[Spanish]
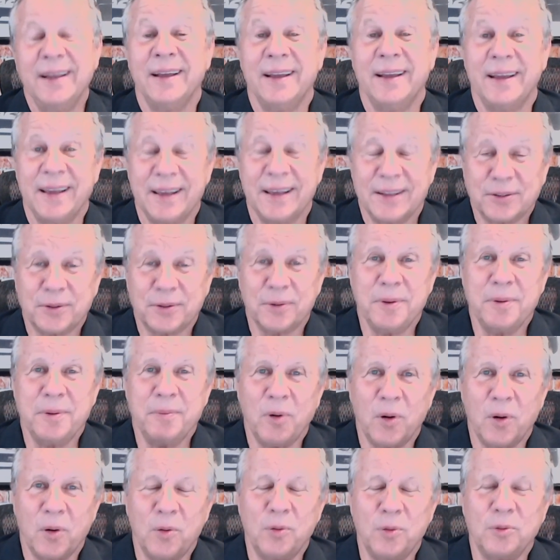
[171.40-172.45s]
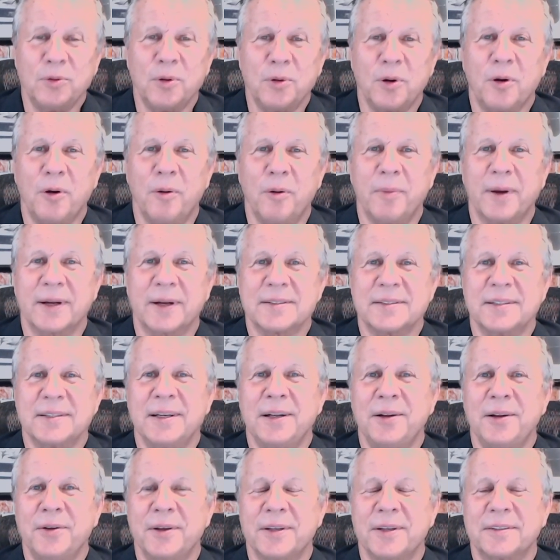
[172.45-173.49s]
Estuvimos juntos con
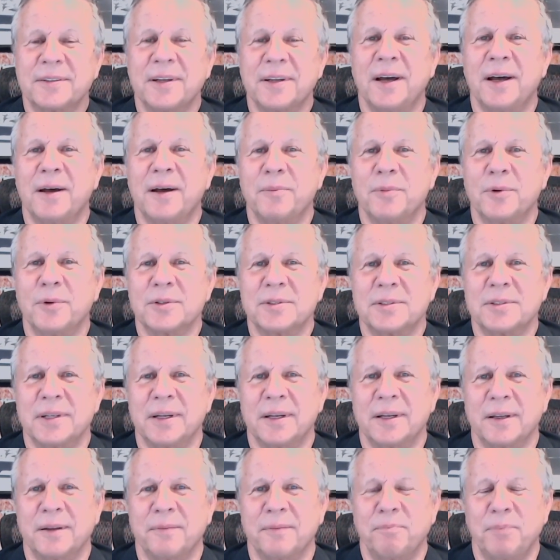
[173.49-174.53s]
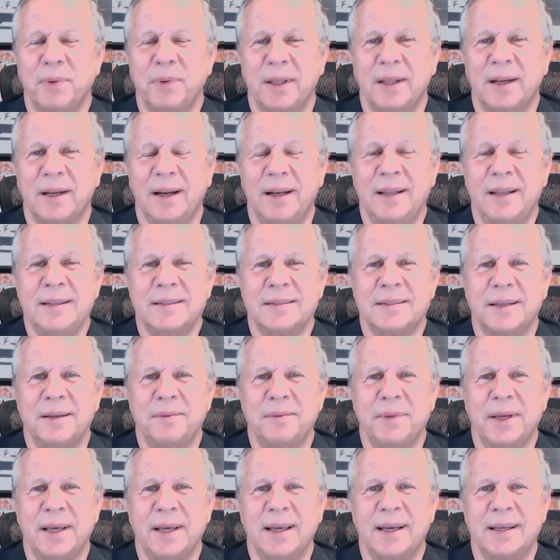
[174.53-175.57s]
Marcelo y estábamos en Piedraliza, en
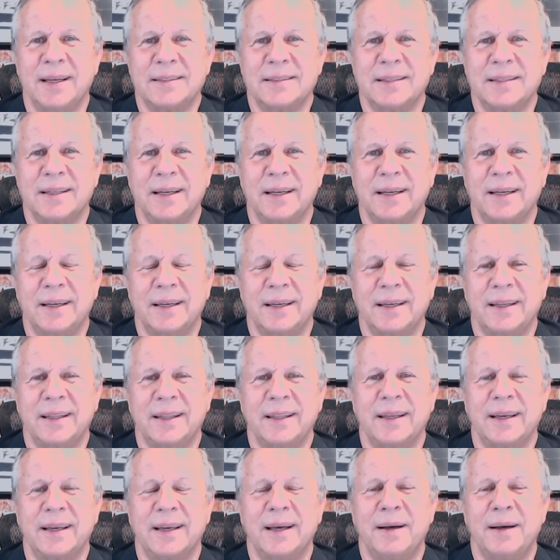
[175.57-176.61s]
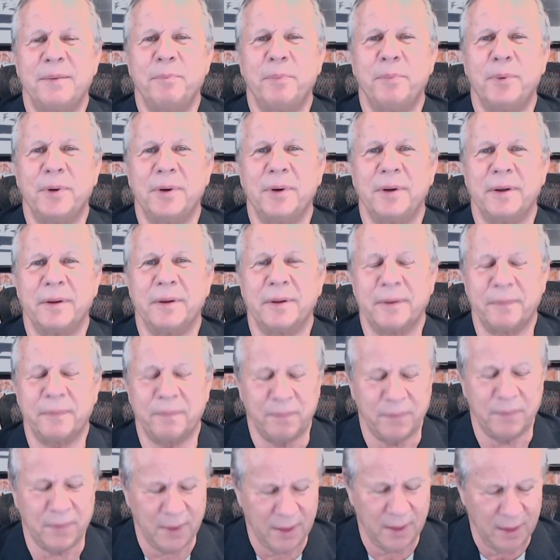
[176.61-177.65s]
mi casa eh, de campo
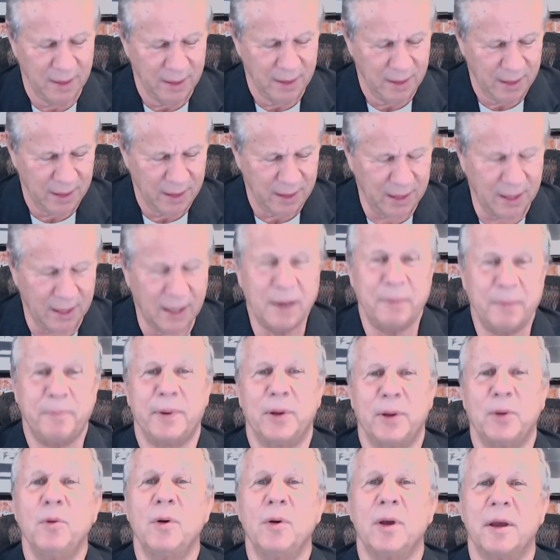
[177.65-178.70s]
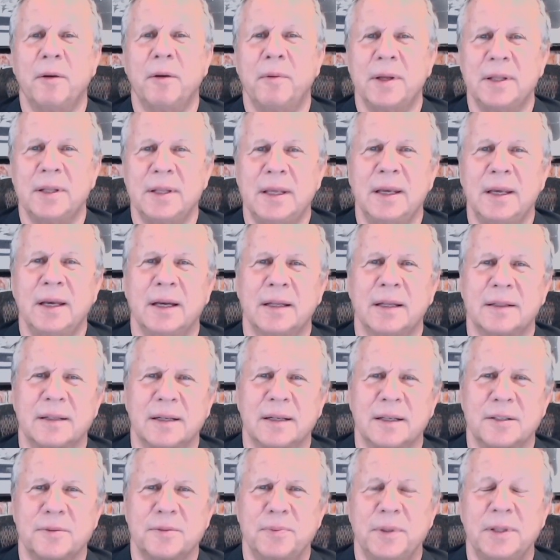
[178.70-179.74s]
en, en el Perú, que venía a
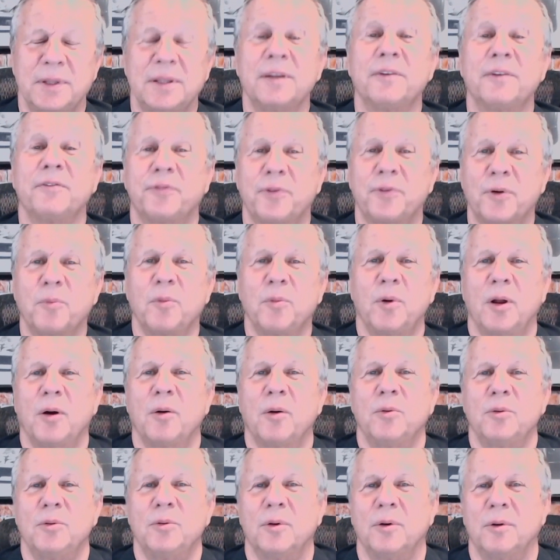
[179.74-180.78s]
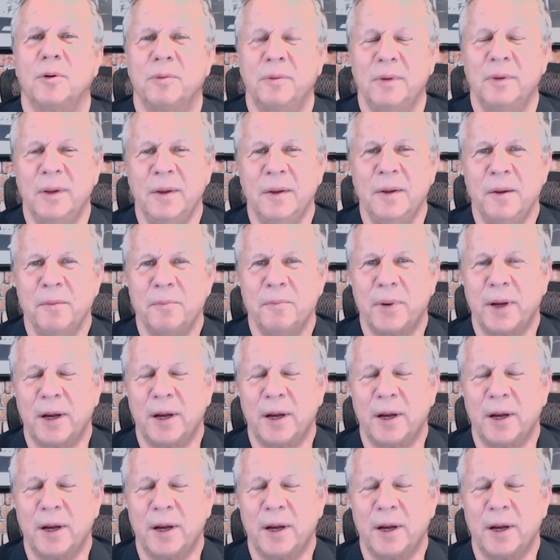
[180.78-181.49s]
transmitir Fórmula 1 para